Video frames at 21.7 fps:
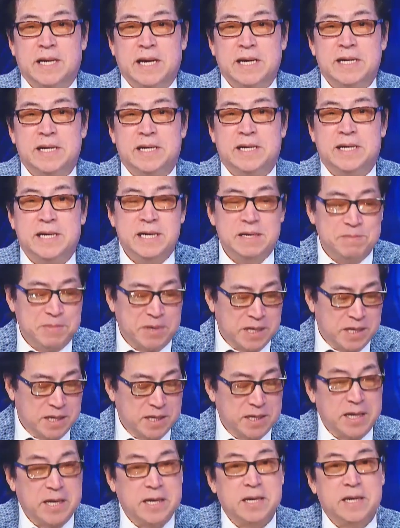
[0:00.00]
ngay khi
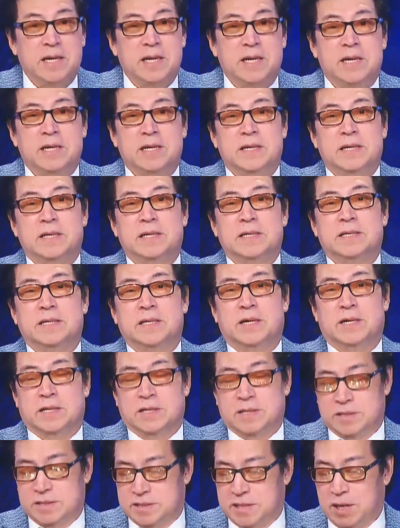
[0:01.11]
mà
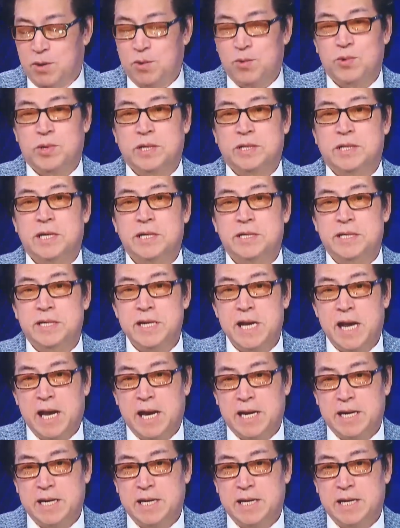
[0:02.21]
sau cái thế Chiến
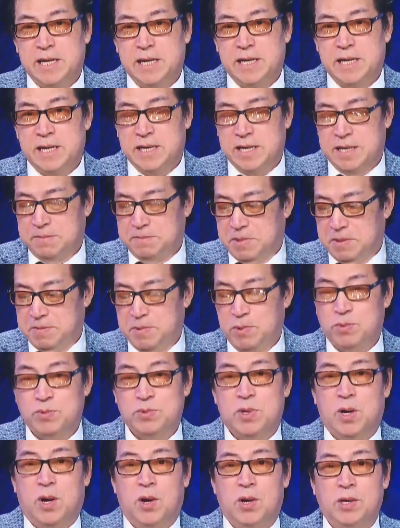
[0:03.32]
92 bởi vì lúc
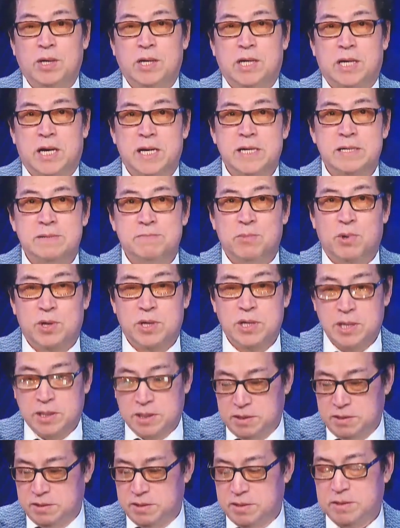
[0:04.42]
đó là cần một cái lực
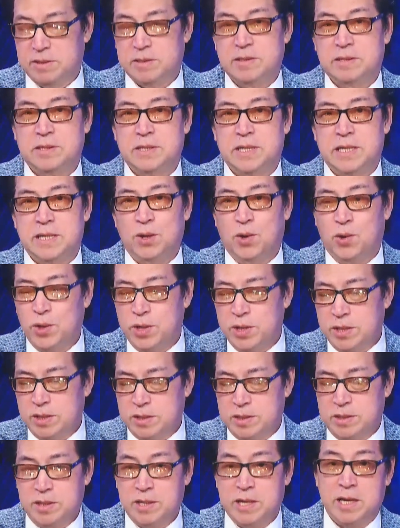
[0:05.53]
lượng để
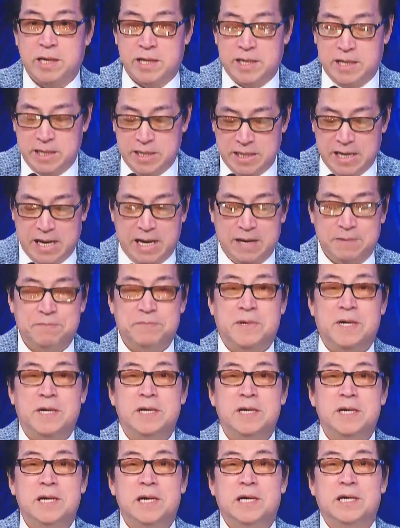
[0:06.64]
đối ngược lại
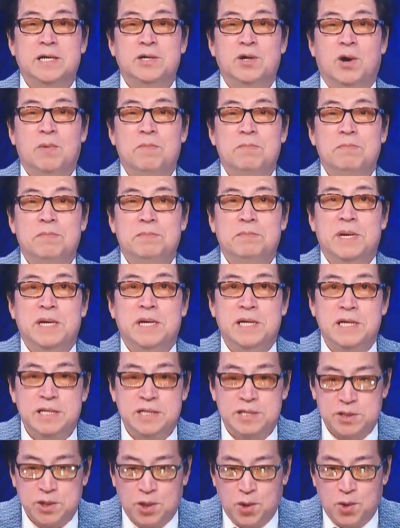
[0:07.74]
với cái nhóm bên
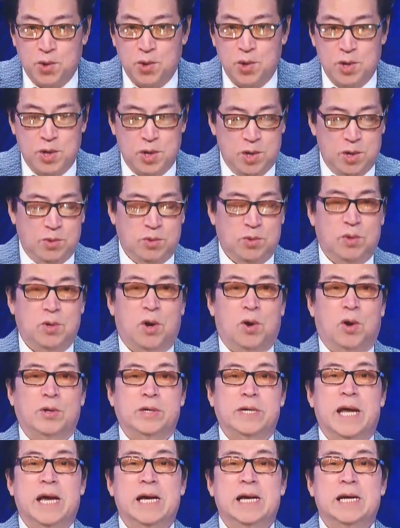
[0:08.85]
Liên Xô lúc đó
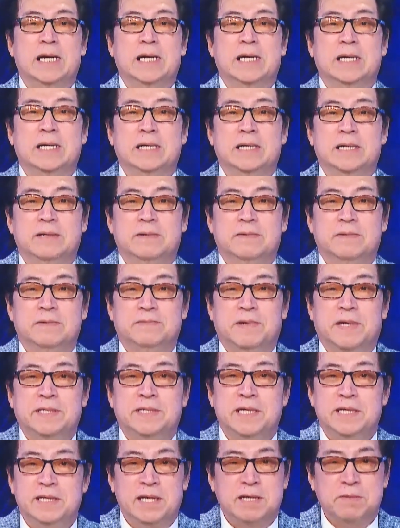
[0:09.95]
họ đang
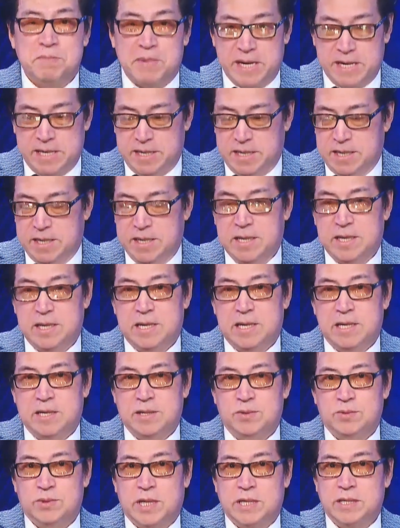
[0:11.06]
phát triển rất mạnh
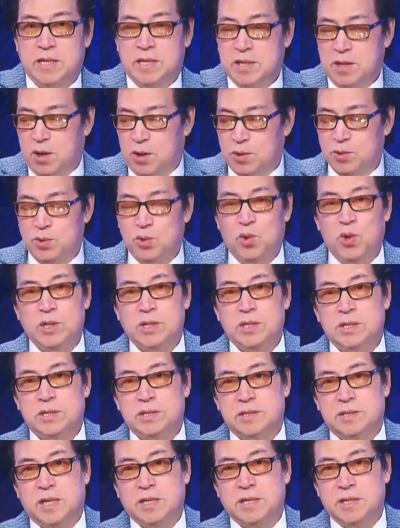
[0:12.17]
chúng ta nhớ là họ nuốt
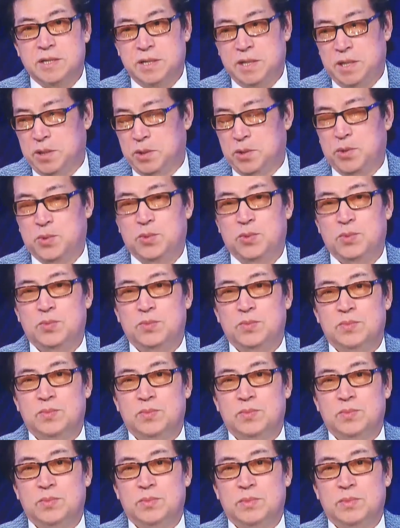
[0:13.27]
rất nhiều
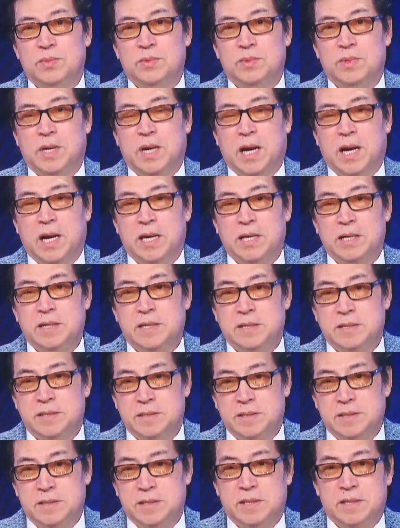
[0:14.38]
cái